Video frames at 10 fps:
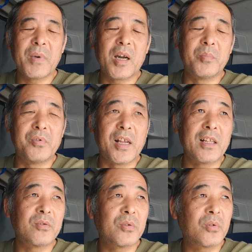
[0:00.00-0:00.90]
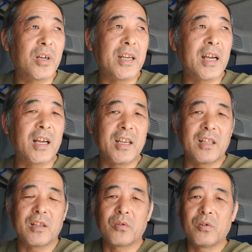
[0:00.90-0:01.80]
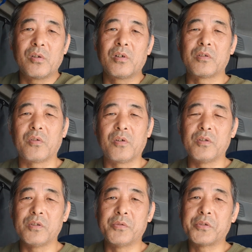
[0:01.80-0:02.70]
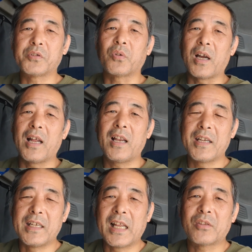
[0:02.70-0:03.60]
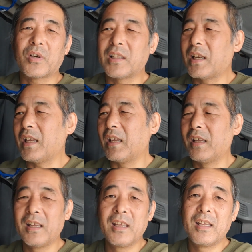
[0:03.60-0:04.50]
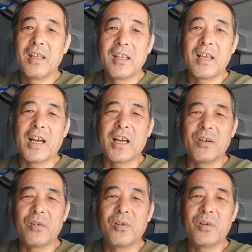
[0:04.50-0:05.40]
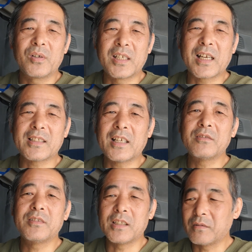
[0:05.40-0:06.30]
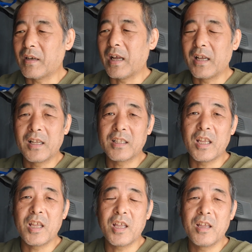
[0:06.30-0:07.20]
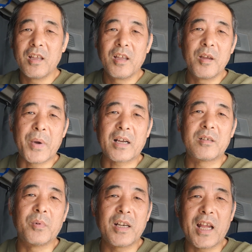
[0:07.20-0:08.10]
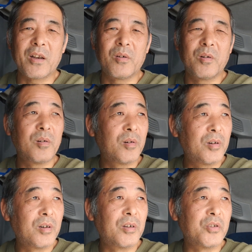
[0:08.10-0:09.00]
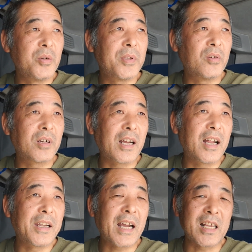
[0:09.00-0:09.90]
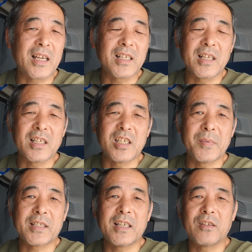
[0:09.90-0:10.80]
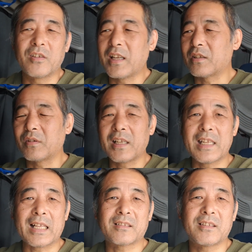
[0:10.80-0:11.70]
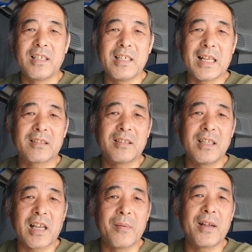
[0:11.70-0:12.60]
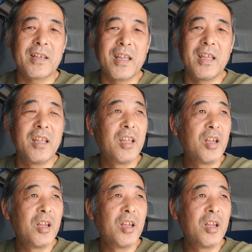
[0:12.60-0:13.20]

まあ、ブランドとかなんかね、そう、そういう服とか、なんとかでね、あのー、着飾るんですわ。で、バッグもね、あのー、ルイ・ヴィトンかなんか知りませんけどね、そんな安い安いカバンね。